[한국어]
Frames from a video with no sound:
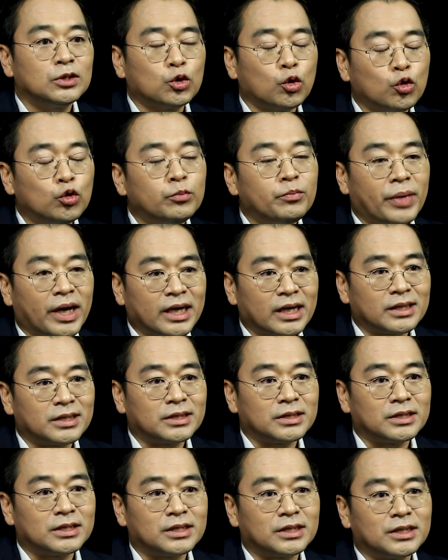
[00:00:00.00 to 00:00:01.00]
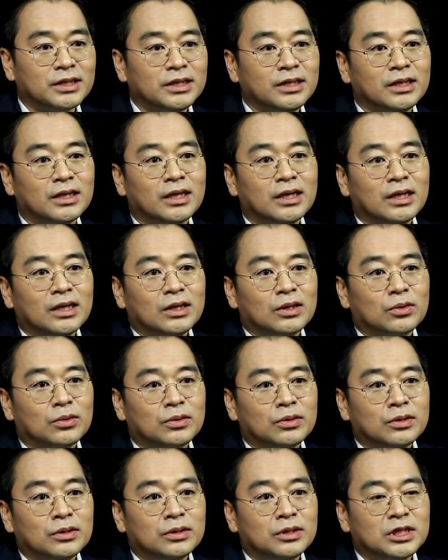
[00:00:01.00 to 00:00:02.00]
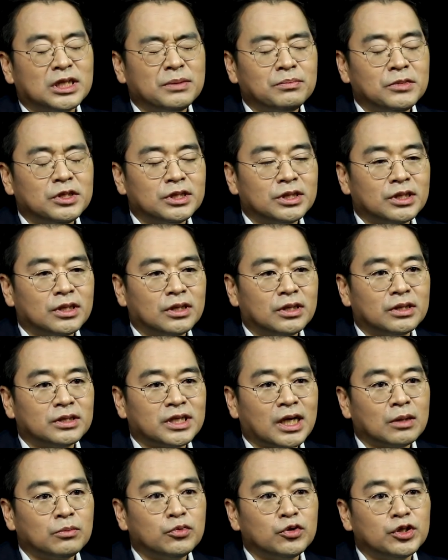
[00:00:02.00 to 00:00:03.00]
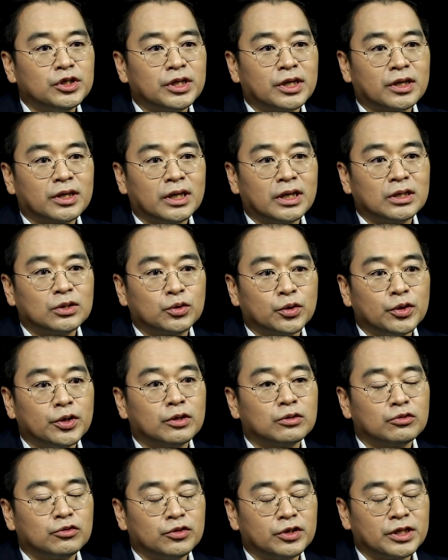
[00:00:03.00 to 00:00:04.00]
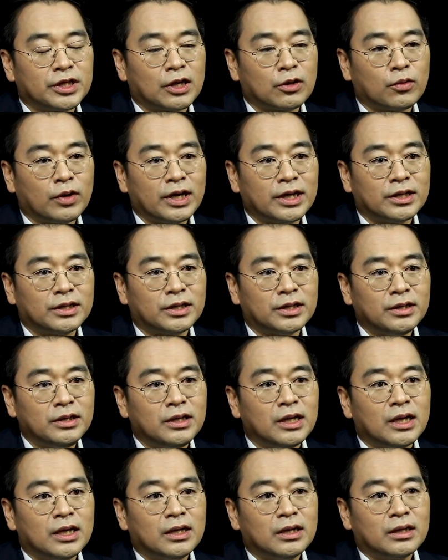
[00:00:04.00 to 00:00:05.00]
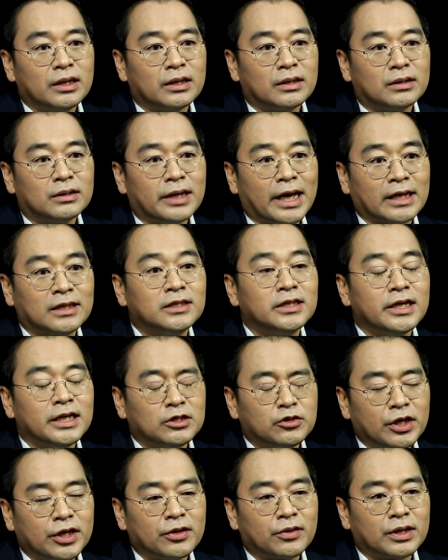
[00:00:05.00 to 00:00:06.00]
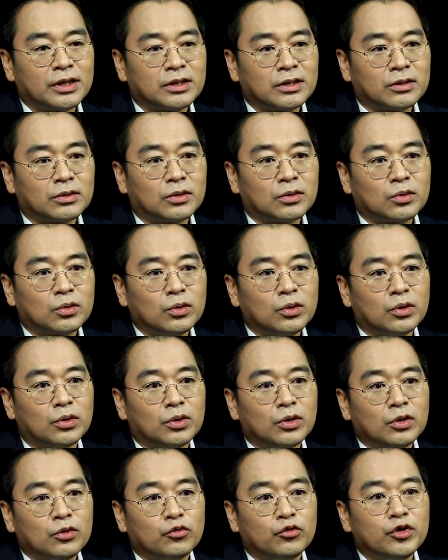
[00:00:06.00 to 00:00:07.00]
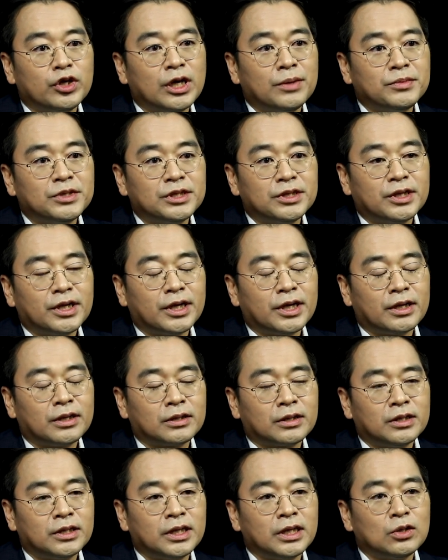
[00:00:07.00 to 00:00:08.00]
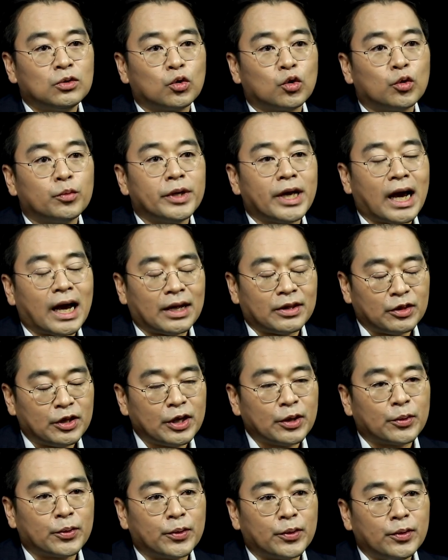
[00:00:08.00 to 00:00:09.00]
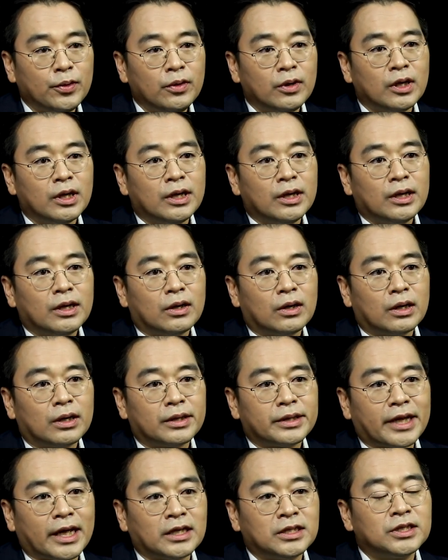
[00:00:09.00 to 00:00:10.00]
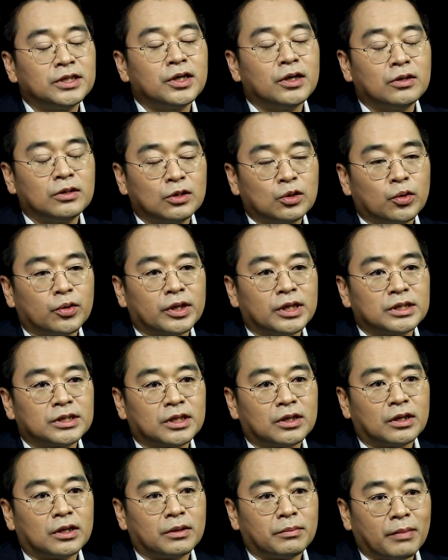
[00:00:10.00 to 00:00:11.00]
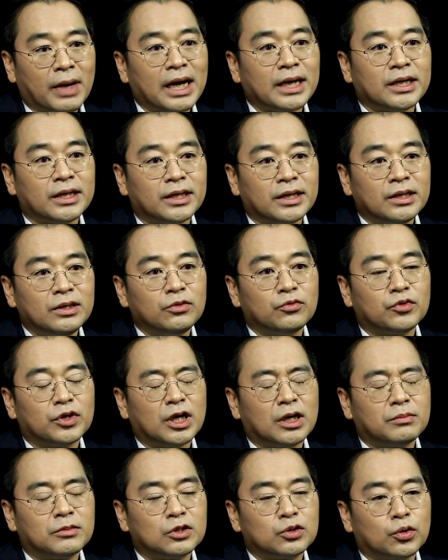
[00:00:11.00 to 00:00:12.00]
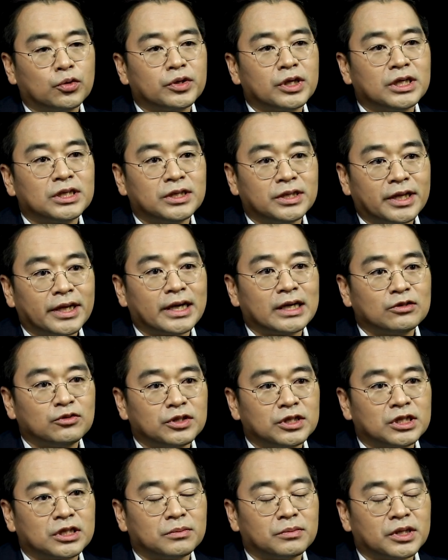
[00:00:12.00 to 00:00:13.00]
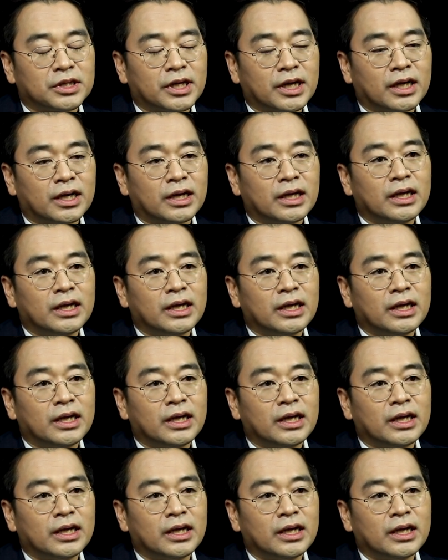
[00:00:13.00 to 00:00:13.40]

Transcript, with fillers: 초음파라든지 또는 심지어 상부위장관 조영술이라고 하는 어, 엑스레이 촬영 같은 것도 위암 진단에는 크게 도움이 안 되고 어, 내시경을 통해서 많이 위암을 조기에 진단할 수 있습니다.